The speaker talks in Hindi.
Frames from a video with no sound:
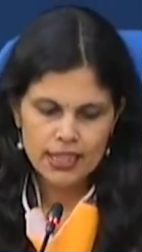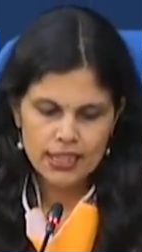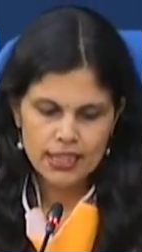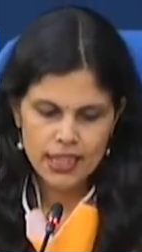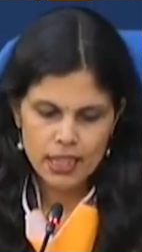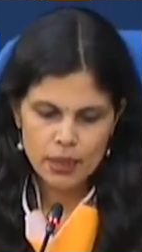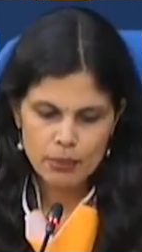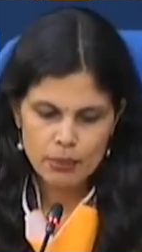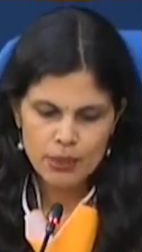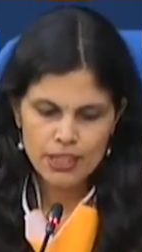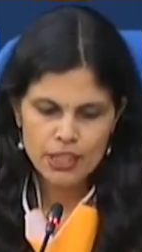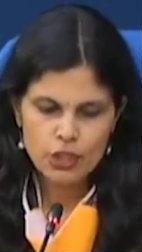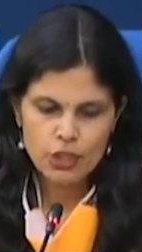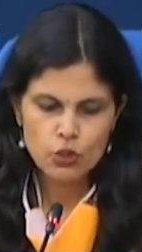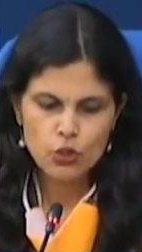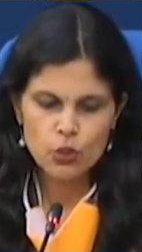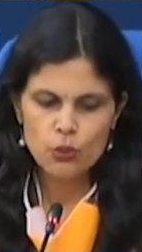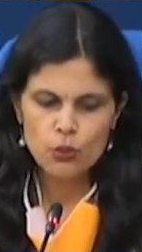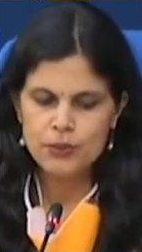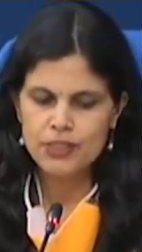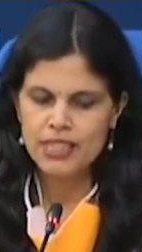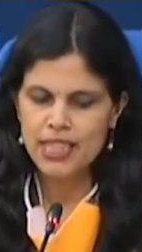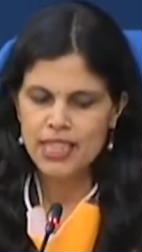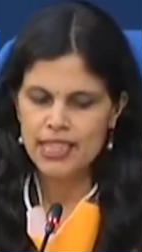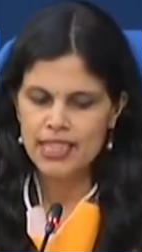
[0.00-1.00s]
नियमित
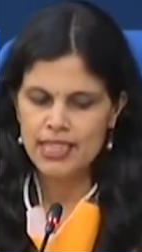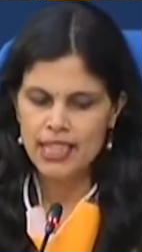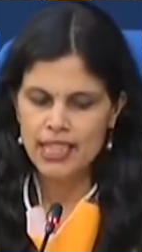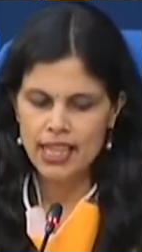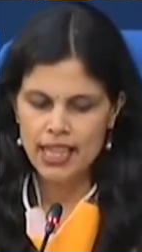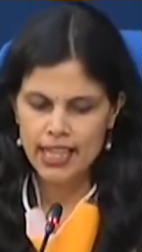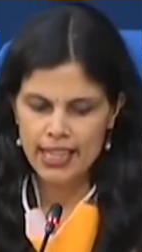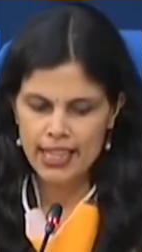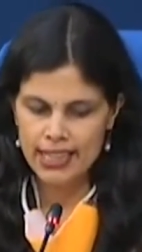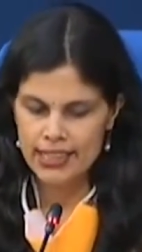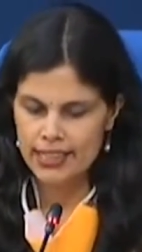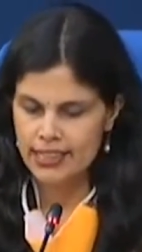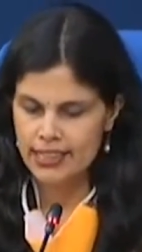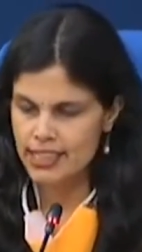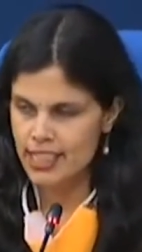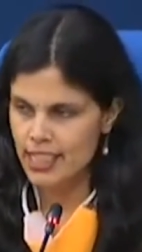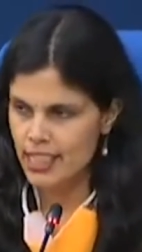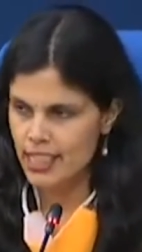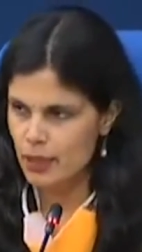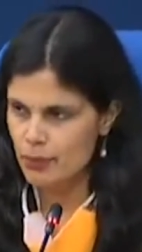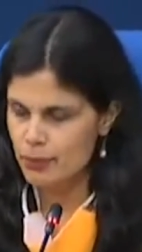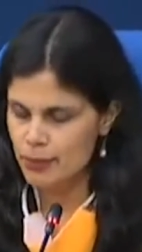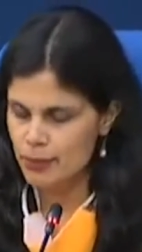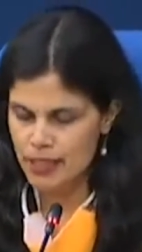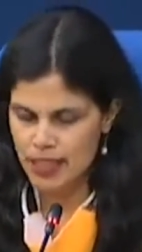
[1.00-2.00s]
रूप से इनका हेल्थ
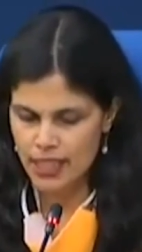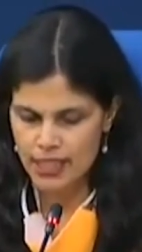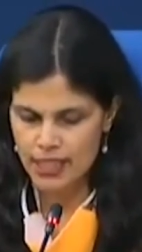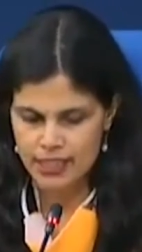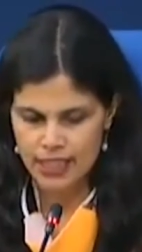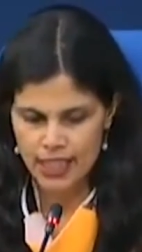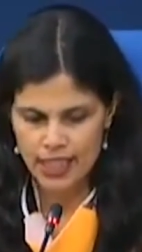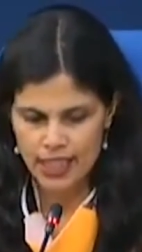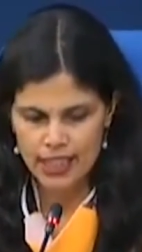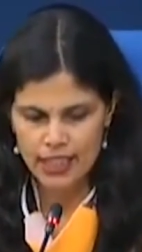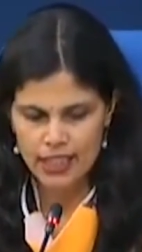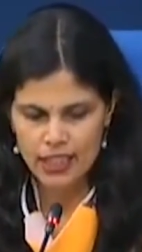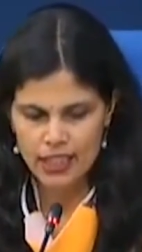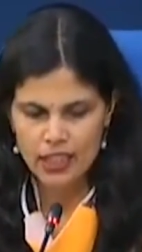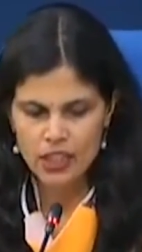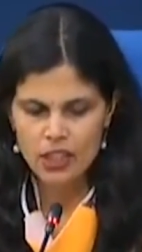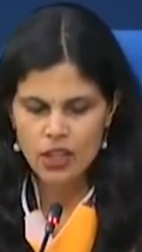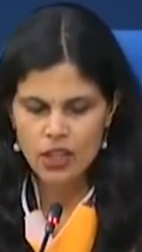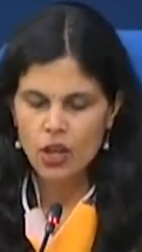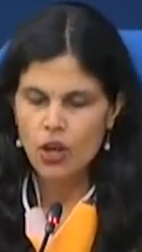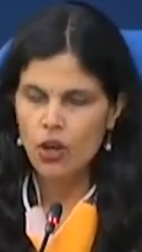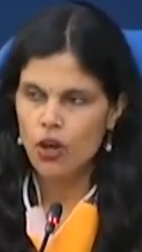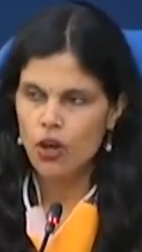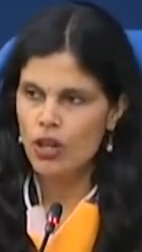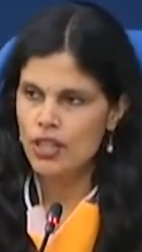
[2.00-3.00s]
चेकअप किया जाएगा
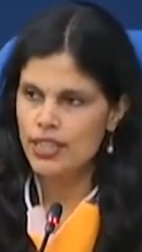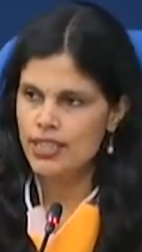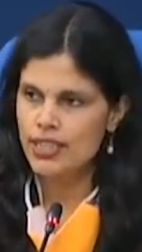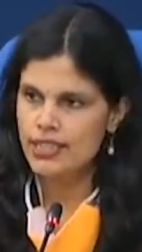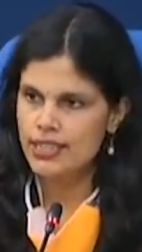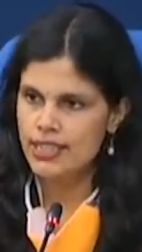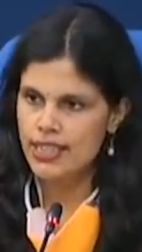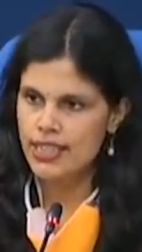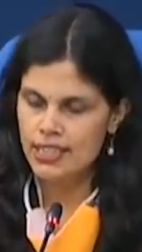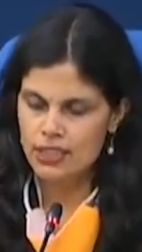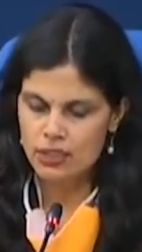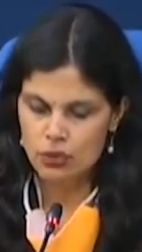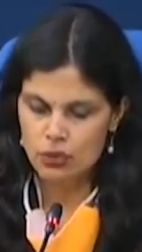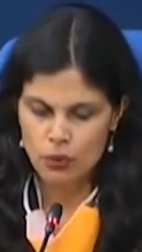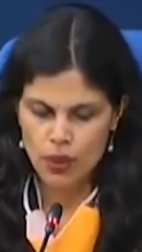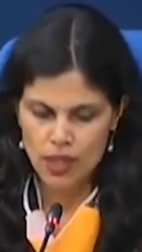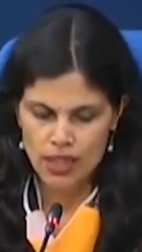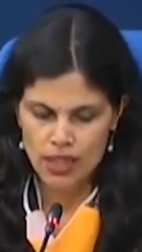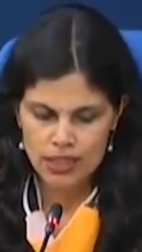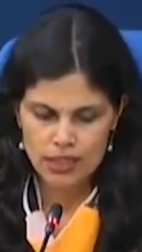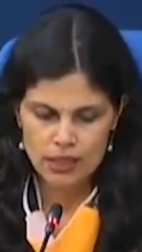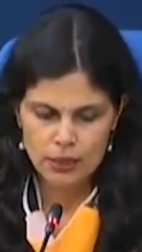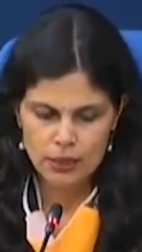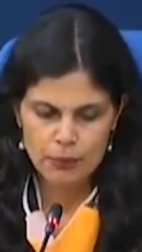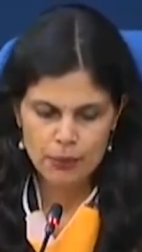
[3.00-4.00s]
और इनके
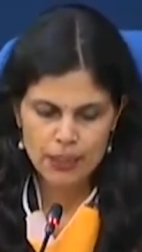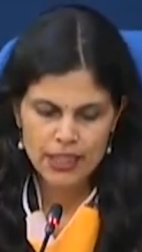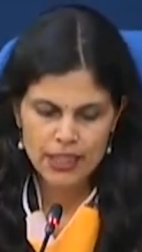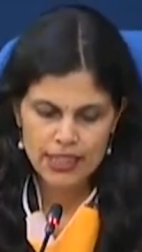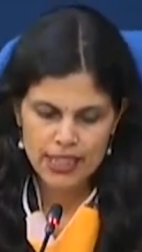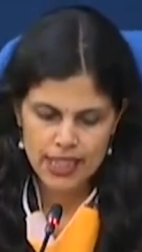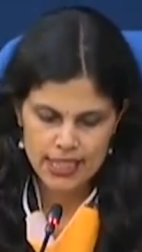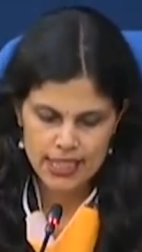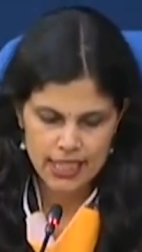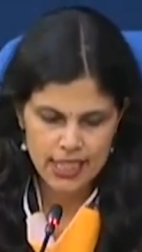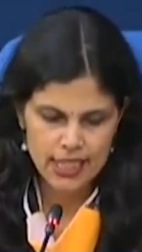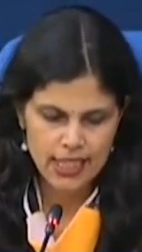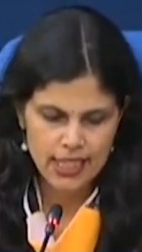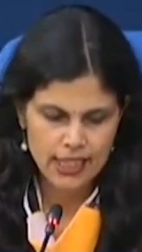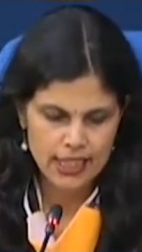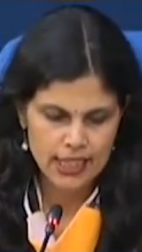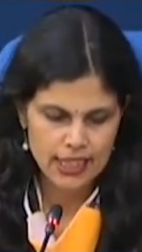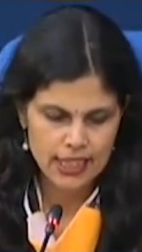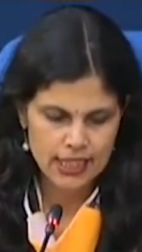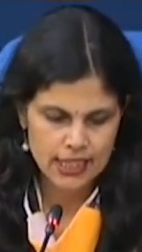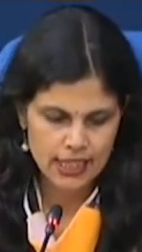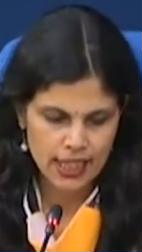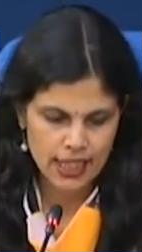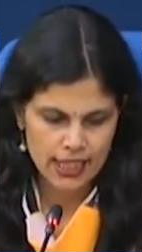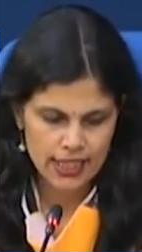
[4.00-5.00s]
स्वास्थ्य पर नजर
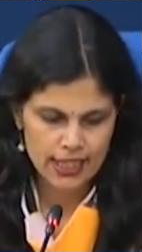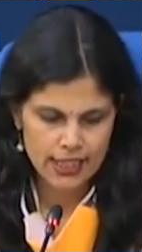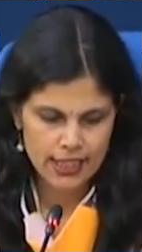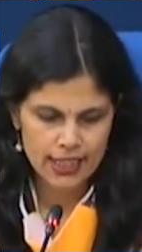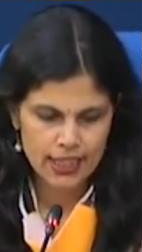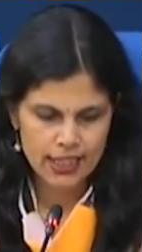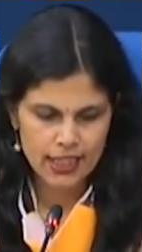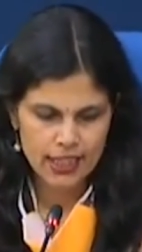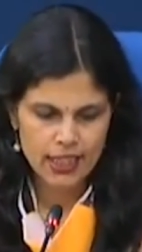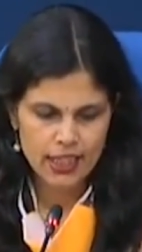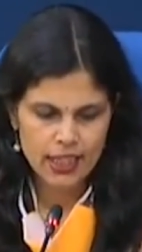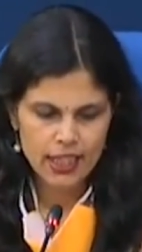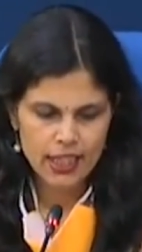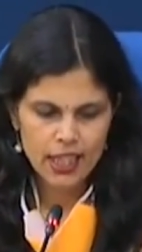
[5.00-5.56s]
रखी जाएगी